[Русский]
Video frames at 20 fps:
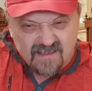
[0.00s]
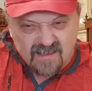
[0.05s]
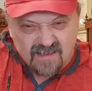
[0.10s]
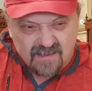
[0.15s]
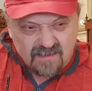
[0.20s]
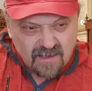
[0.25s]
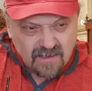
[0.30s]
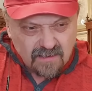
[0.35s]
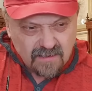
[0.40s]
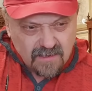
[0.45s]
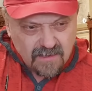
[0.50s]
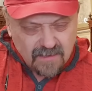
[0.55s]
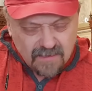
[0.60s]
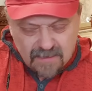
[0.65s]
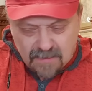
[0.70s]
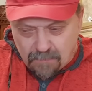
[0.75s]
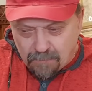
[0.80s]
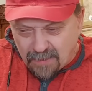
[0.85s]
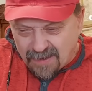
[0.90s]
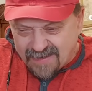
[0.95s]
сознание
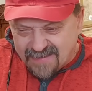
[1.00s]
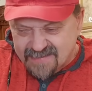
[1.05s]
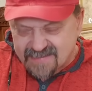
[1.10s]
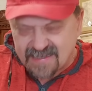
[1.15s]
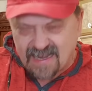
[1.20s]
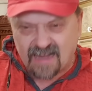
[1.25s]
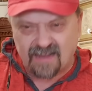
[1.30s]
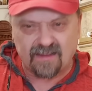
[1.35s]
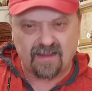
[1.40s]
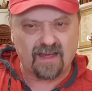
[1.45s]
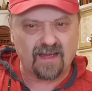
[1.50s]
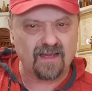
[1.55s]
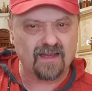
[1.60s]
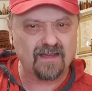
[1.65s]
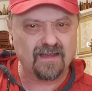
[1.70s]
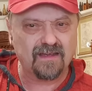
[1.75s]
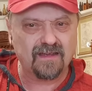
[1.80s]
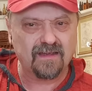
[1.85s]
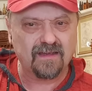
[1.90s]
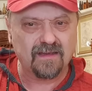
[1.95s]
и показало,
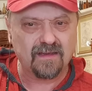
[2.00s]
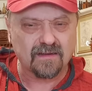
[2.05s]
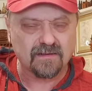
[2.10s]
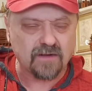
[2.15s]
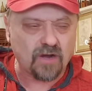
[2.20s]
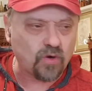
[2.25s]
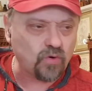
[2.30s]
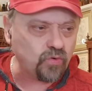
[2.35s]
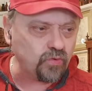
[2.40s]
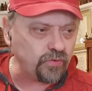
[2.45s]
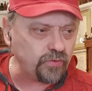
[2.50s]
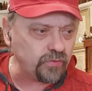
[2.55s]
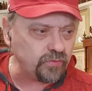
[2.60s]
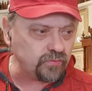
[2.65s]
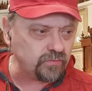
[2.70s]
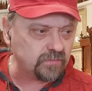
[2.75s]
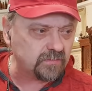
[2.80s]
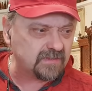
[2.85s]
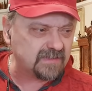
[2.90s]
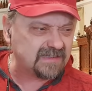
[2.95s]

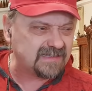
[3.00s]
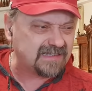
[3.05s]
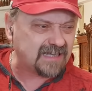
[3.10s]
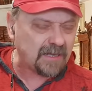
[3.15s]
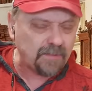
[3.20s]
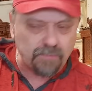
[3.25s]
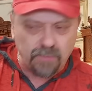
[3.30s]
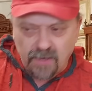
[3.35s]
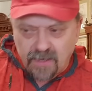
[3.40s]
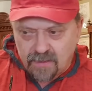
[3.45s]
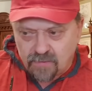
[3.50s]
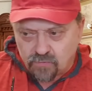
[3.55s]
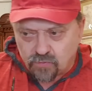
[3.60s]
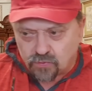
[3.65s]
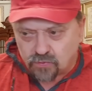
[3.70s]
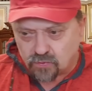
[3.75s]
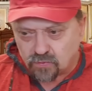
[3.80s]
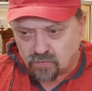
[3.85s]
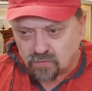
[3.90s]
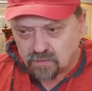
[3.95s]
какую
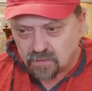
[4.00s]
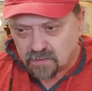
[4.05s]
трепливую,